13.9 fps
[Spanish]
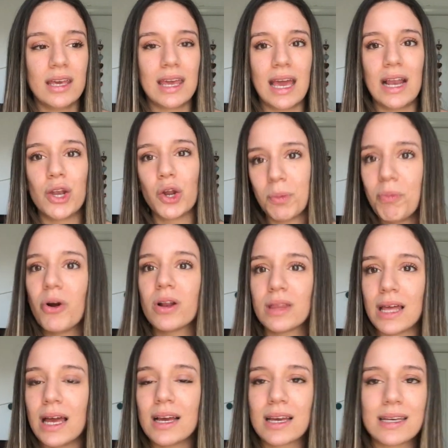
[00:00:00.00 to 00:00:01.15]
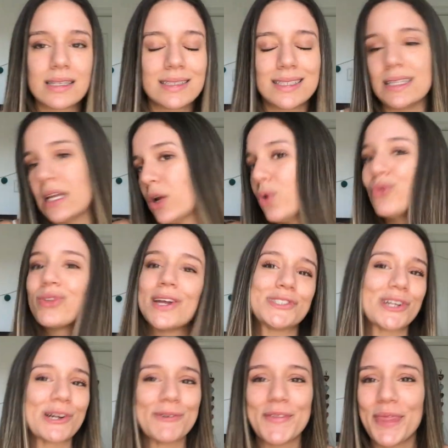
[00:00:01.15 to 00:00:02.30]
que no importa si tienes un
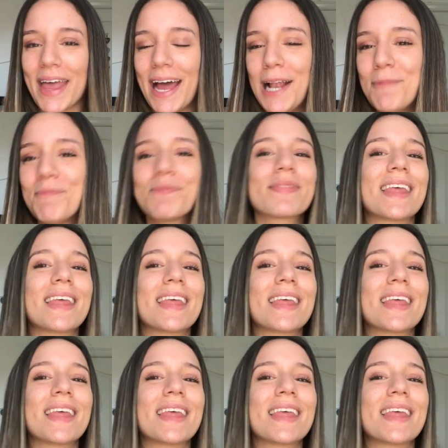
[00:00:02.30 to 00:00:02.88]
trastorno mental,